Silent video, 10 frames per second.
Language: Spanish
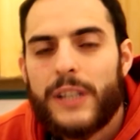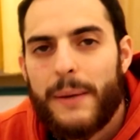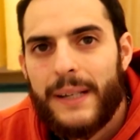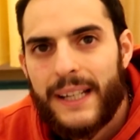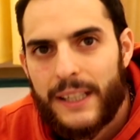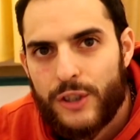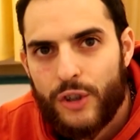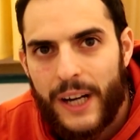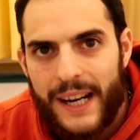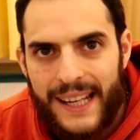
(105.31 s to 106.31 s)
saben
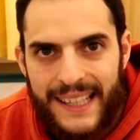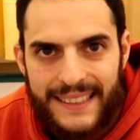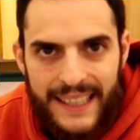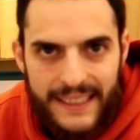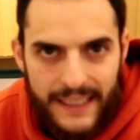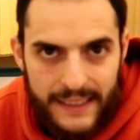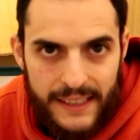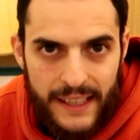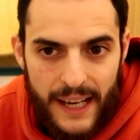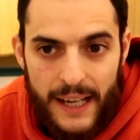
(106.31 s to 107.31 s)
gestionar esa
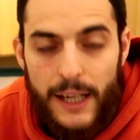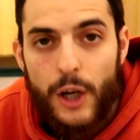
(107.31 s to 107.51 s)
intensidad